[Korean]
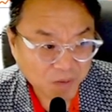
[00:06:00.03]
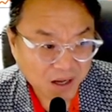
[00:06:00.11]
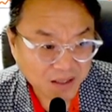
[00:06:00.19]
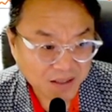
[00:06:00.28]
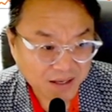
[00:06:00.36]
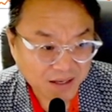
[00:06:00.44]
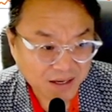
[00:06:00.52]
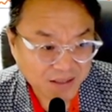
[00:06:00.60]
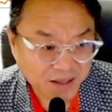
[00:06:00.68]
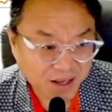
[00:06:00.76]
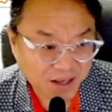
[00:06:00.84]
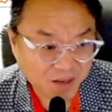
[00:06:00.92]
돌파할 때
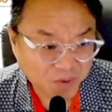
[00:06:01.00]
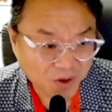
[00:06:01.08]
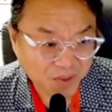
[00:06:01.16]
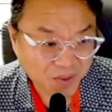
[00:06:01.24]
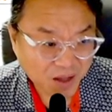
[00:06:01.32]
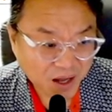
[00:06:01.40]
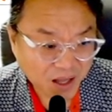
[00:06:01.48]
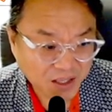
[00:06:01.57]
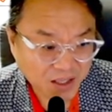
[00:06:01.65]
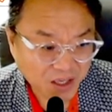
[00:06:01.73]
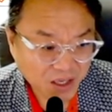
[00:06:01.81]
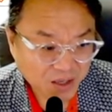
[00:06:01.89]
따라갔다 1번.
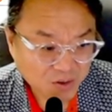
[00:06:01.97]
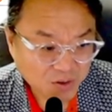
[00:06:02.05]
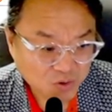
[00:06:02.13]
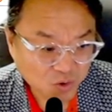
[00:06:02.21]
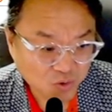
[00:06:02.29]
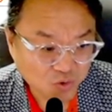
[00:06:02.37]
아니,